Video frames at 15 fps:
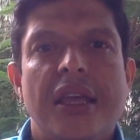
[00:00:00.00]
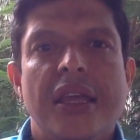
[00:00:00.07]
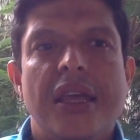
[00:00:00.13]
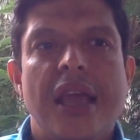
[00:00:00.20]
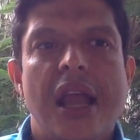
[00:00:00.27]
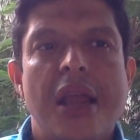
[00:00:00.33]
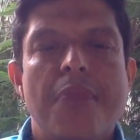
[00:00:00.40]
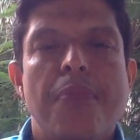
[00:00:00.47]

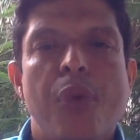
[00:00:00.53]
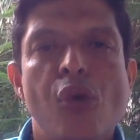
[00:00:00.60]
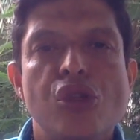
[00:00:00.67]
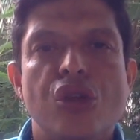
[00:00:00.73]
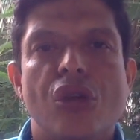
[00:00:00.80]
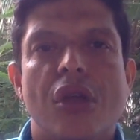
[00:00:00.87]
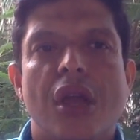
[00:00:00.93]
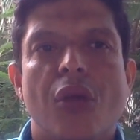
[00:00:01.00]
y el
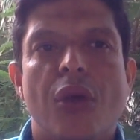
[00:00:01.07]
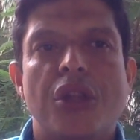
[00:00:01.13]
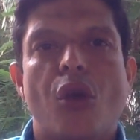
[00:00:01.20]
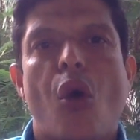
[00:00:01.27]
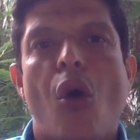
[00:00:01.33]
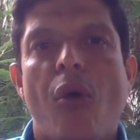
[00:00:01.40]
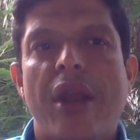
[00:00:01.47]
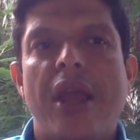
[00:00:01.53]
impulso de
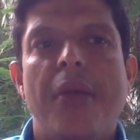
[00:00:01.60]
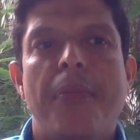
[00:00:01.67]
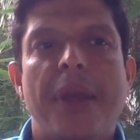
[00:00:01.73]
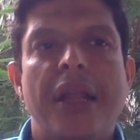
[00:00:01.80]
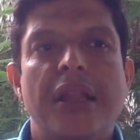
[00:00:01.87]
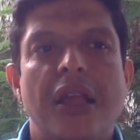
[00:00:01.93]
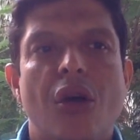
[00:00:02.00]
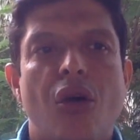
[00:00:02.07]
nuestros jóvenes
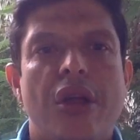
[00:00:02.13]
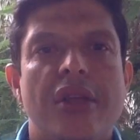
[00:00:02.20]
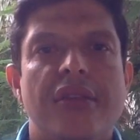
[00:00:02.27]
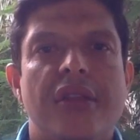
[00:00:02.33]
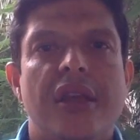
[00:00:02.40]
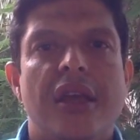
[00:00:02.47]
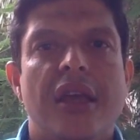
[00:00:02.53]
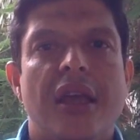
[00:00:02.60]
emprendedores
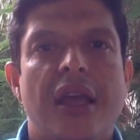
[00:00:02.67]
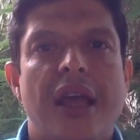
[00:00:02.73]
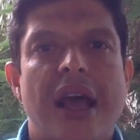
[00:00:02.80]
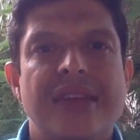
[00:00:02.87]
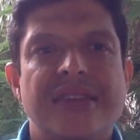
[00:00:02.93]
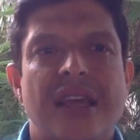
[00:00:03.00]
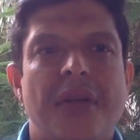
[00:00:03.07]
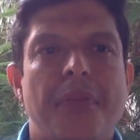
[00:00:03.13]
de
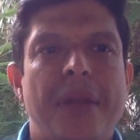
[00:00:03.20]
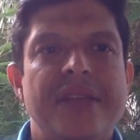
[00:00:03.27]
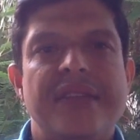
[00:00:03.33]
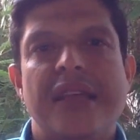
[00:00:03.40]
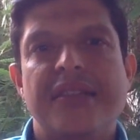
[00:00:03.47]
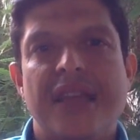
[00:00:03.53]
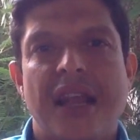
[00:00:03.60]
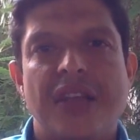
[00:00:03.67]
hacer
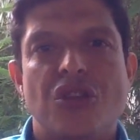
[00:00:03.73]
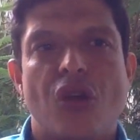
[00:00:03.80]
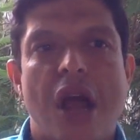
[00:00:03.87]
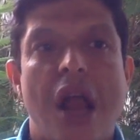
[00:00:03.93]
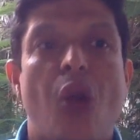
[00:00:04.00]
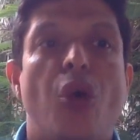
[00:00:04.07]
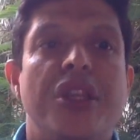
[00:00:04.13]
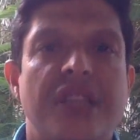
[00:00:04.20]
presencia
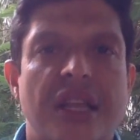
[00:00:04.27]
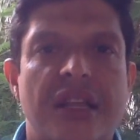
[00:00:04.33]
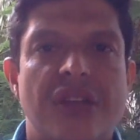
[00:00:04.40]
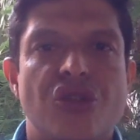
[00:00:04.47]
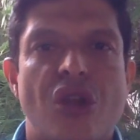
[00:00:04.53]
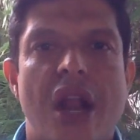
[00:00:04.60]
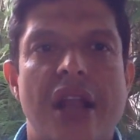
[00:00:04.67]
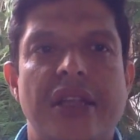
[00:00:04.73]
nacional o
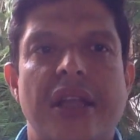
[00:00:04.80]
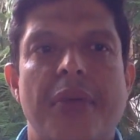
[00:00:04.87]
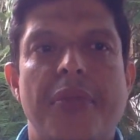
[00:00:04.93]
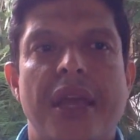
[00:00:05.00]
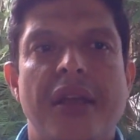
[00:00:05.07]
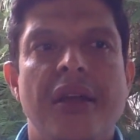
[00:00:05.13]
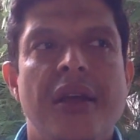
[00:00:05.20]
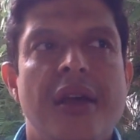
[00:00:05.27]
internacional y
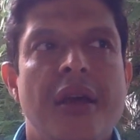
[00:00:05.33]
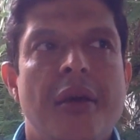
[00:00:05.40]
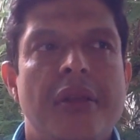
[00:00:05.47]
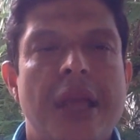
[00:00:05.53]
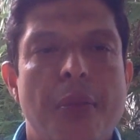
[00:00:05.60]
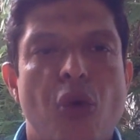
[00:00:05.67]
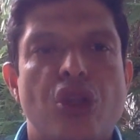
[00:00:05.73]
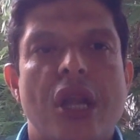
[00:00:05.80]
también
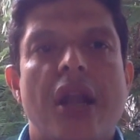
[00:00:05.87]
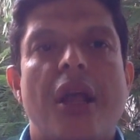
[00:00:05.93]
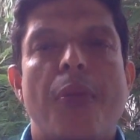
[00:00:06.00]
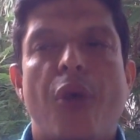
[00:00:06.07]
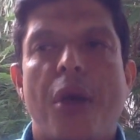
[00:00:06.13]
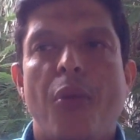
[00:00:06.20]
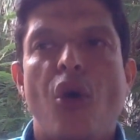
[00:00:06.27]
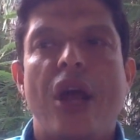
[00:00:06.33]
demostrar que
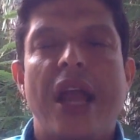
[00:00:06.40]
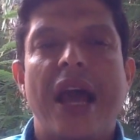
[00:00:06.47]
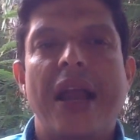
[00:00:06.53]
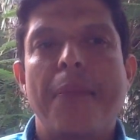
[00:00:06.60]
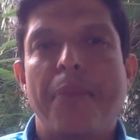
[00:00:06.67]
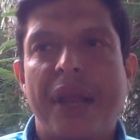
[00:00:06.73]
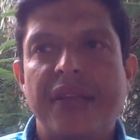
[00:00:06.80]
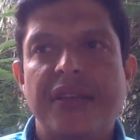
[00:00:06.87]
podemos crear
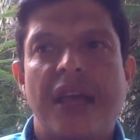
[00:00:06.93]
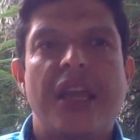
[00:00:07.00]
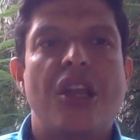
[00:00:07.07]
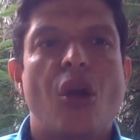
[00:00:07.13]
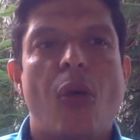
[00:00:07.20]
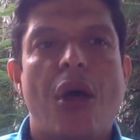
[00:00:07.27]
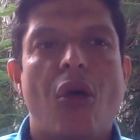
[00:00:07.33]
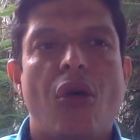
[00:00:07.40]
empresas
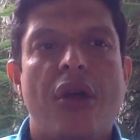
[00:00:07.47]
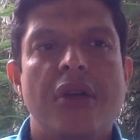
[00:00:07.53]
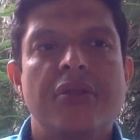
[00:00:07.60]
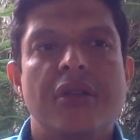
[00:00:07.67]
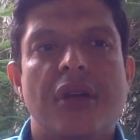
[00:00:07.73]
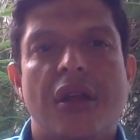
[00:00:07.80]
innovadoras,